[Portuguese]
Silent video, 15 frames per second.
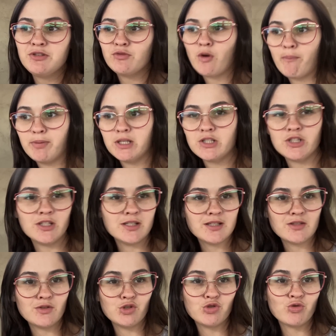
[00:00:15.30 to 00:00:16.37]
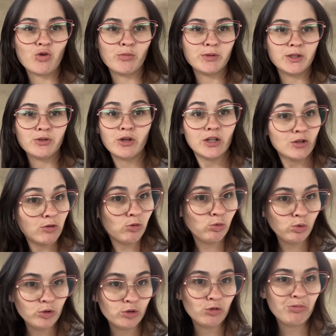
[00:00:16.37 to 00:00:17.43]
ficou perdido esses vídeos do computador e não
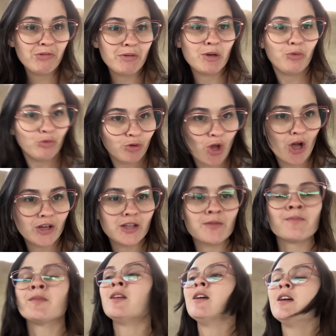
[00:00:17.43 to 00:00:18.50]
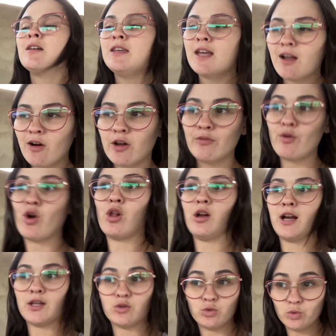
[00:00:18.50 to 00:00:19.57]
incluiu no primeiro vlog. E agora eu vou
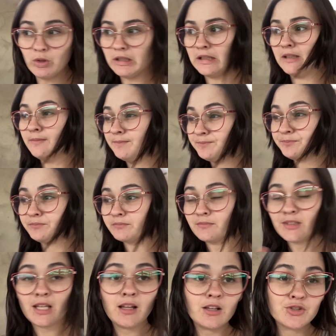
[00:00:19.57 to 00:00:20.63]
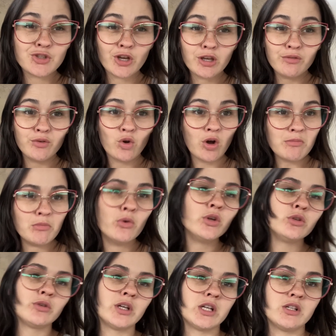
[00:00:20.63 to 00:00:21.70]
colocar tudo aqui. Só que ficou
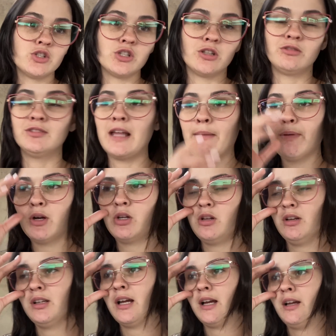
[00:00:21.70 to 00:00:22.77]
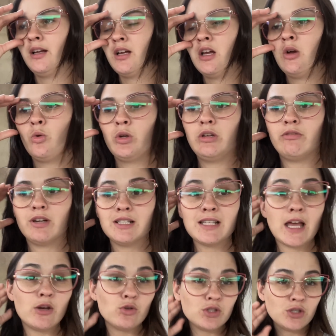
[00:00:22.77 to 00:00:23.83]
muito grande, então não dá pra colocar o
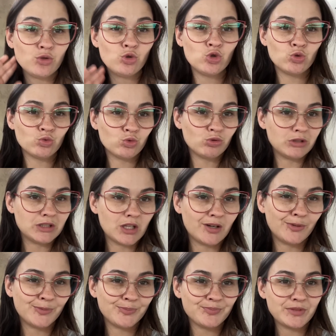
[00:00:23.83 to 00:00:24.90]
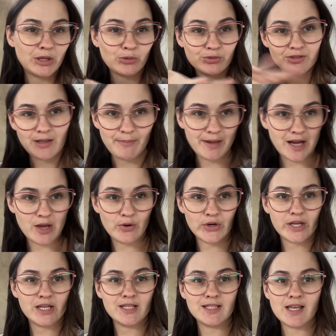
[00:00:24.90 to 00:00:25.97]
aniversáriozinho junto. Então eu separei,
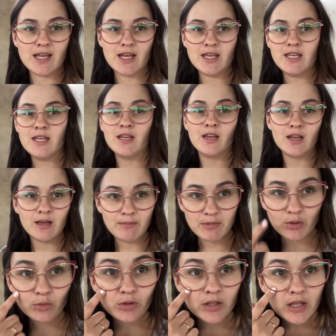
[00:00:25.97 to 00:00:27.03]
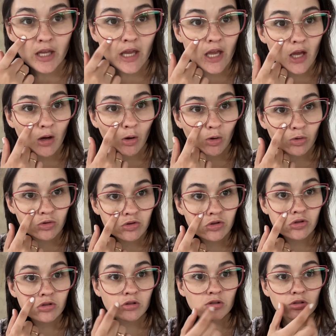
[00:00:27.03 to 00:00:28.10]
organizei aí. Meu
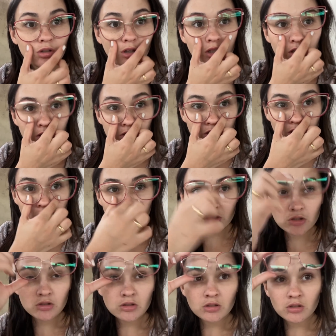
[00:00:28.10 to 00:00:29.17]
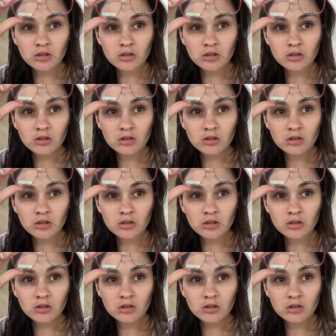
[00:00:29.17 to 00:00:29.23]
Deus! Aqui, gente,